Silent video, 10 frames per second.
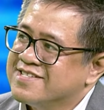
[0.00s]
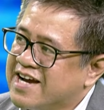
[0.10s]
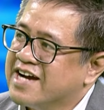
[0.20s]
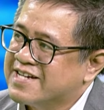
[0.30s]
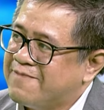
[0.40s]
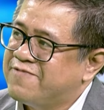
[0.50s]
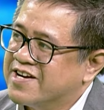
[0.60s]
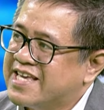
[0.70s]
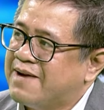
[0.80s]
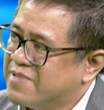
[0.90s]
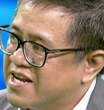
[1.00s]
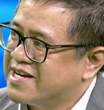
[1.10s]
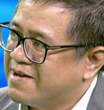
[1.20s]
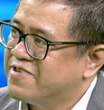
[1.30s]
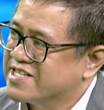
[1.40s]
gần 5% hay là
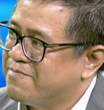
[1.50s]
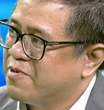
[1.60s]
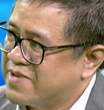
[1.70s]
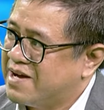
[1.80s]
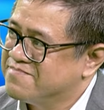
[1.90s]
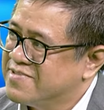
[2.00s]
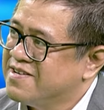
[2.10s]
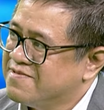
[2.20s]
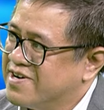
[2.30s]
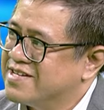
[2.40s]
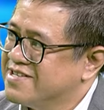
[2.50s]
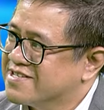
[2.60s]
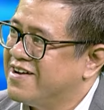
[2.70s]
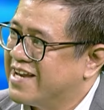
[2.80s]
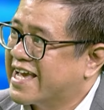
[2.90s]
5% một năm vẫn
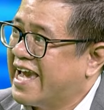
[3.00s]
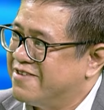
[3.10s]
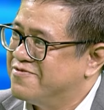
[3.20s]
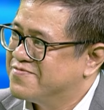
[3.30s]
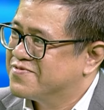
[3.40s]
được coi là cao.